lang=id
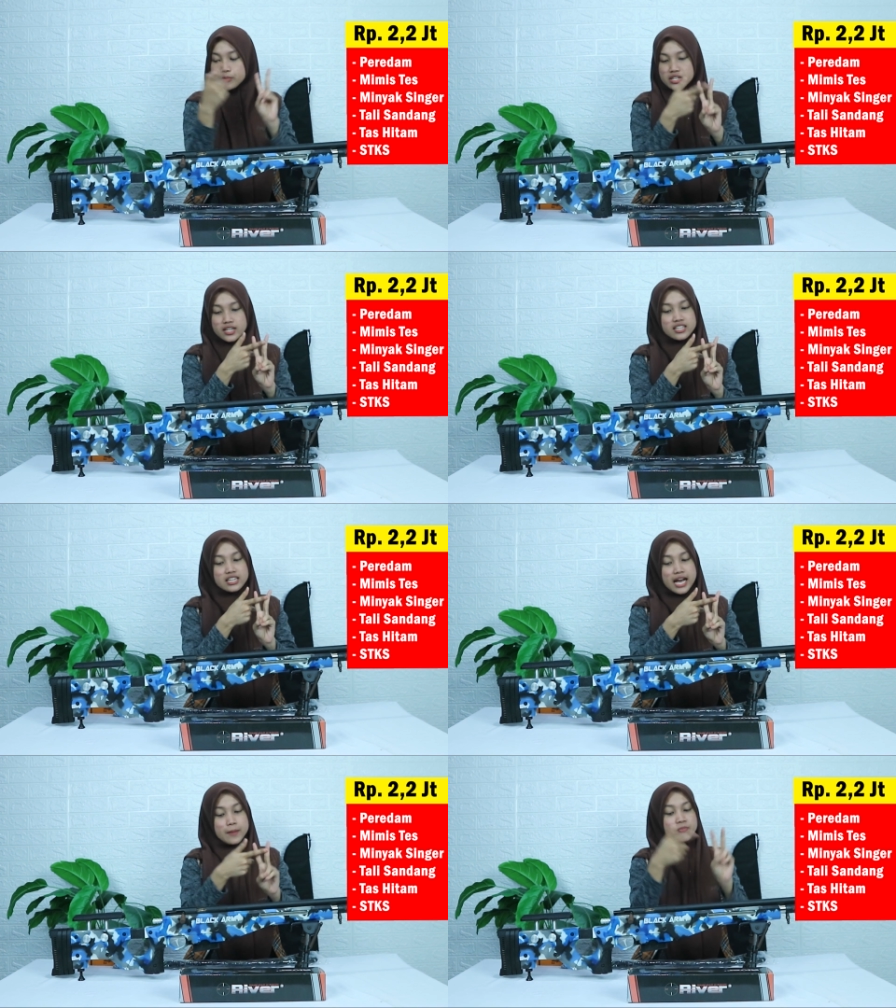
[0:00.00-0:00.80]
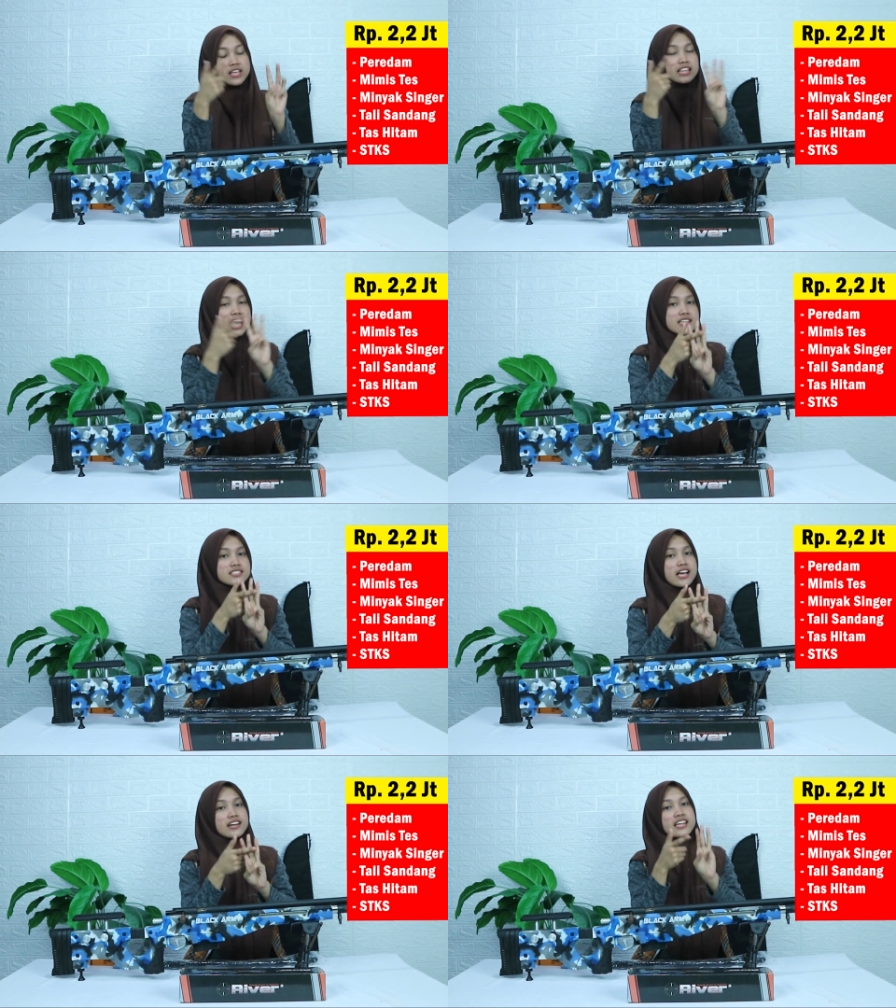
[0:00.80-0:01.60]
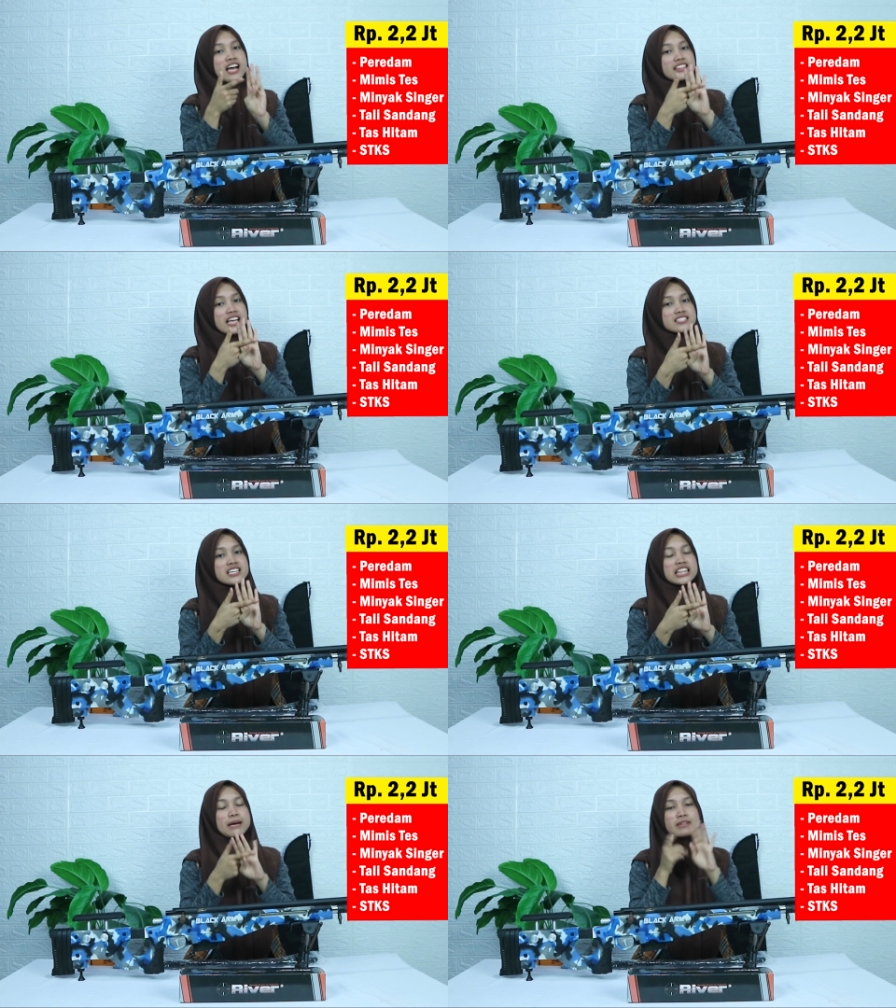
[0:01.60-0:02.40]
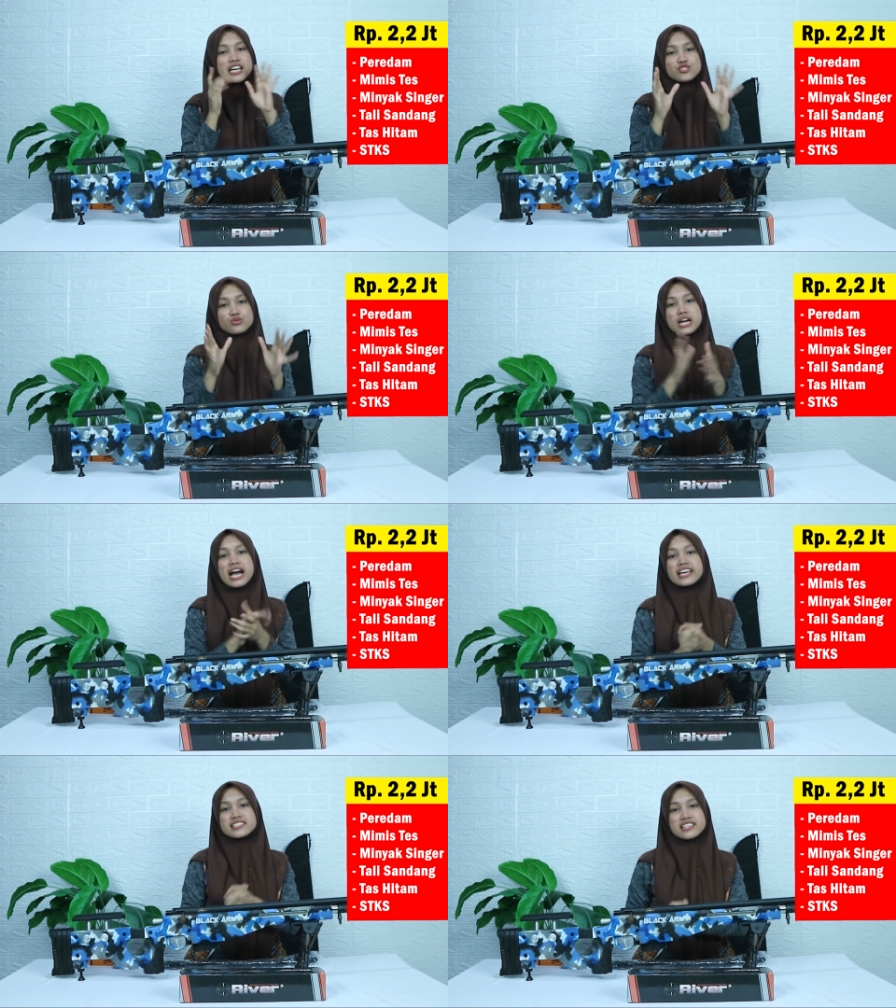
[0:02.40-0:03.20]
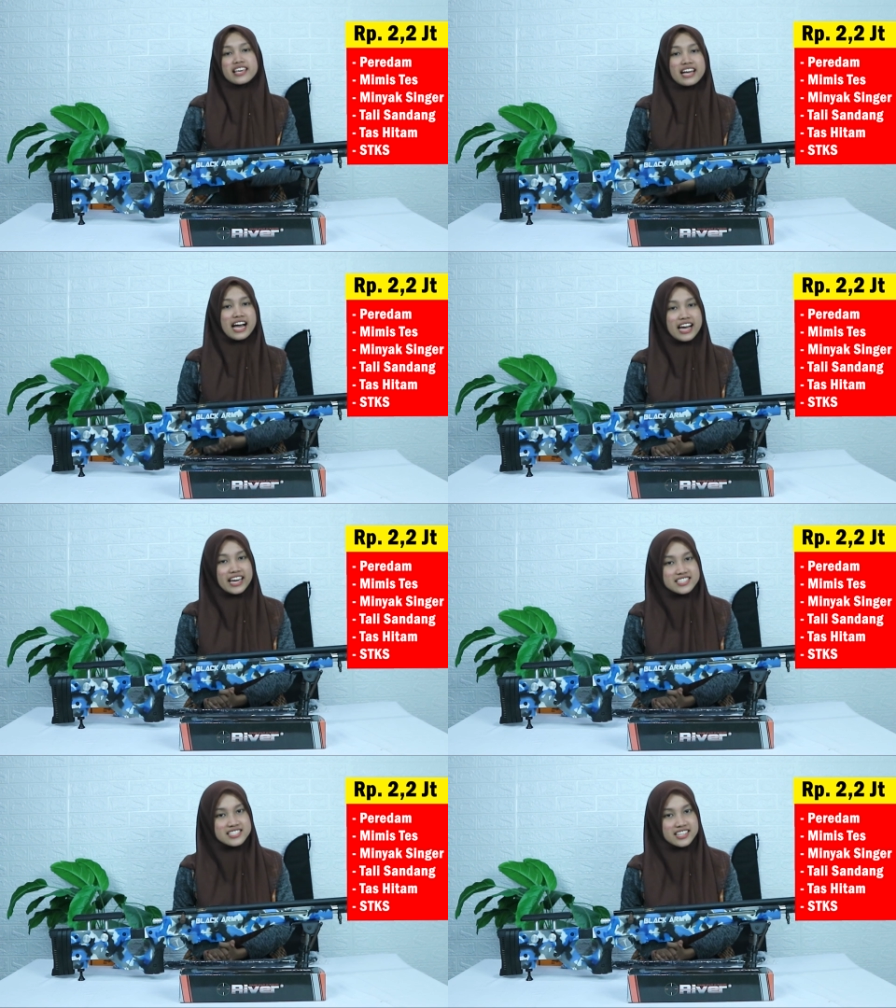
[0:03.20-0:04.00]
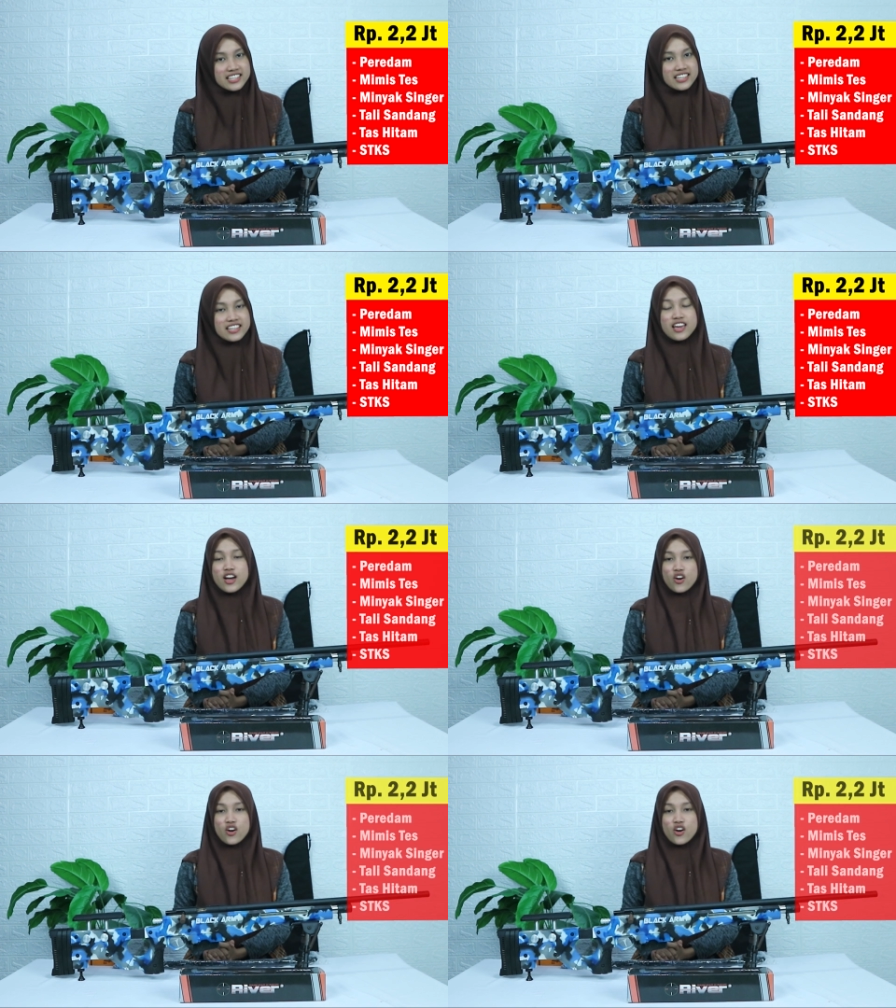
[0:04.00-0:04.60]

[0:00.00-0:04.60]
peredam, tali sandang, tas hitam dan juga STKS nih.